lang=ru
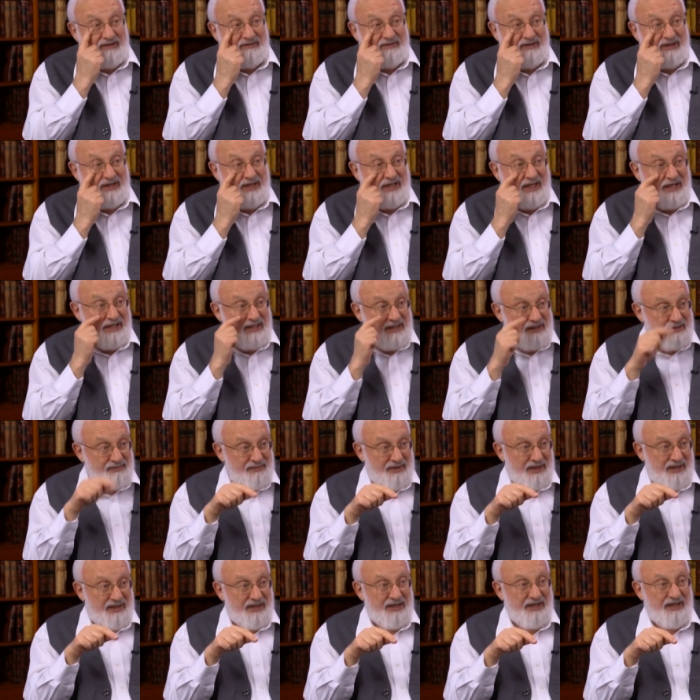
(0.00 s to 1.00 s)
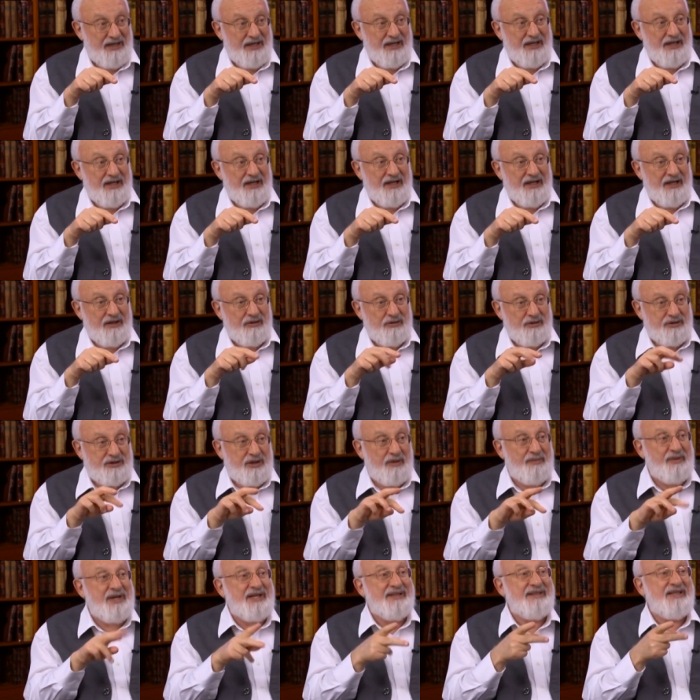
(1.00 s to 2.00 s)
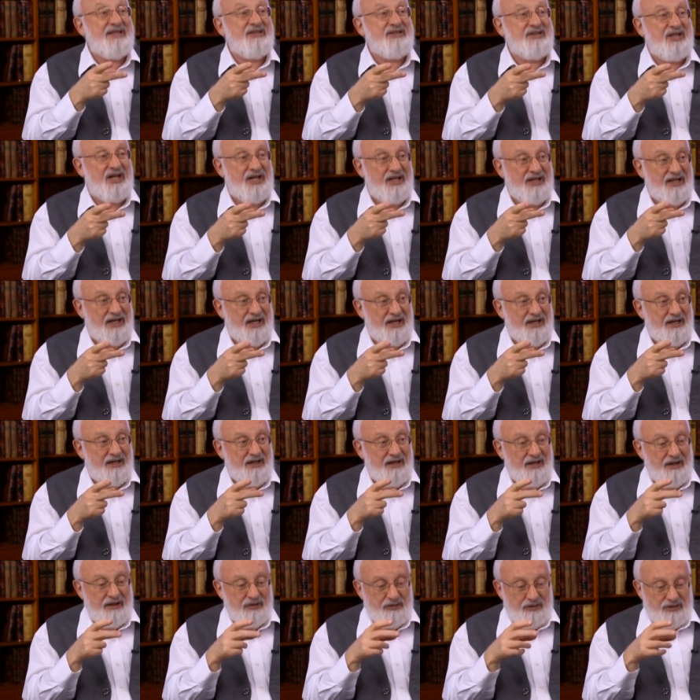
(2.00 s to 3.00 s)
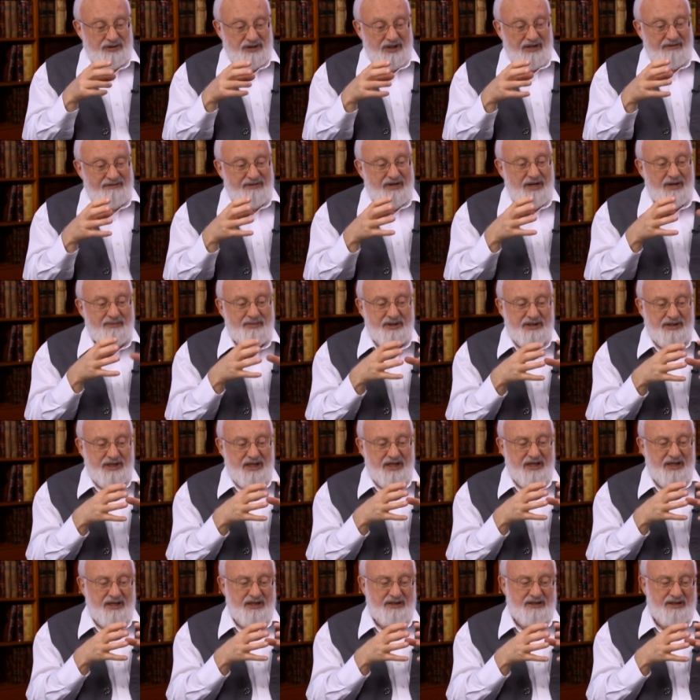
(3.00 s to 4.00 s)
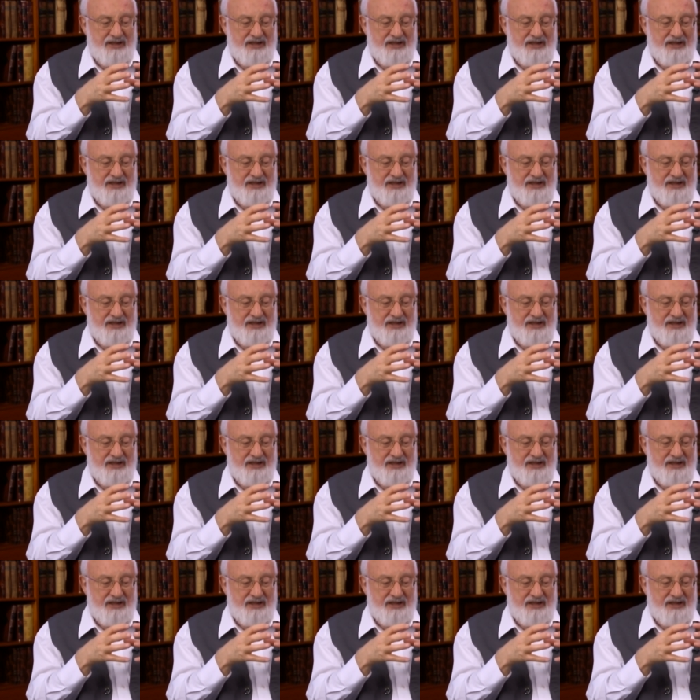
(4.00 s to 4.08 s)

этого эгоизма, то есть обратная сторона. То есть Авраам и Терах –